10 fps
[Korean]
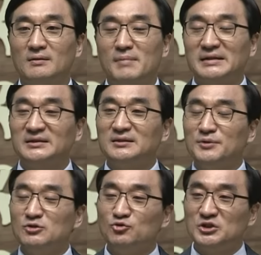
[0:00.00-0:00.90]

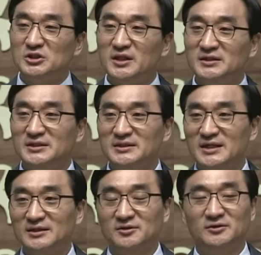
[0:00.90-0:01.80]
말씀이 육신이 되신
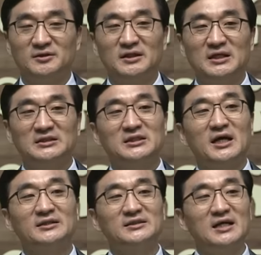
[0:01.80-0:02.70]
사건,
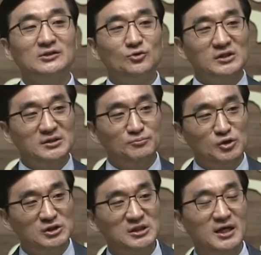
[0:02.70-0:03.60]
시간을 창조하신
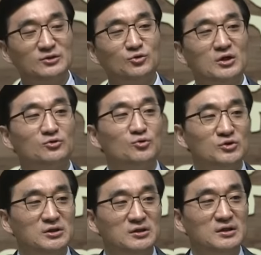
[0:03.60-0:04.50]
분이 시간 속에
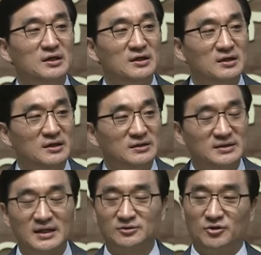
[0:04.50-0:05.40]
들어오신
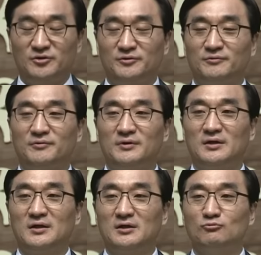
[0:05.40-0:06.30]
사건.
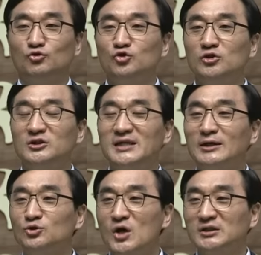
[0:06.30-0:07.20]
우주를
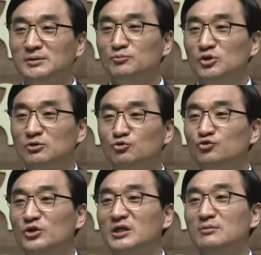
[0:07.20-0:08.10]
창조하신 분이
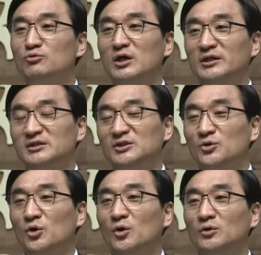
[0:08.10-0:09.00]
우주의 일부가
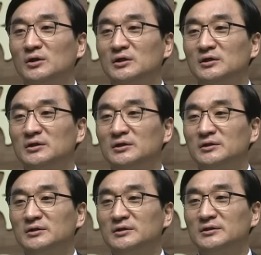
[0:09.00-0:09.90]
되시고
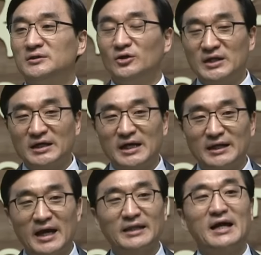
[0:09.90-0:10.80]

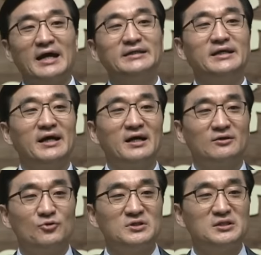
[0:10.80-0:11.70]
연약한 한
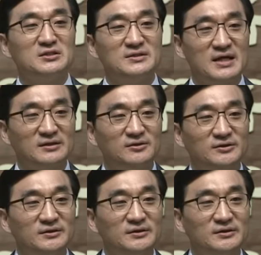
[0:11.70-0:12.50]
아이가 되신 사건.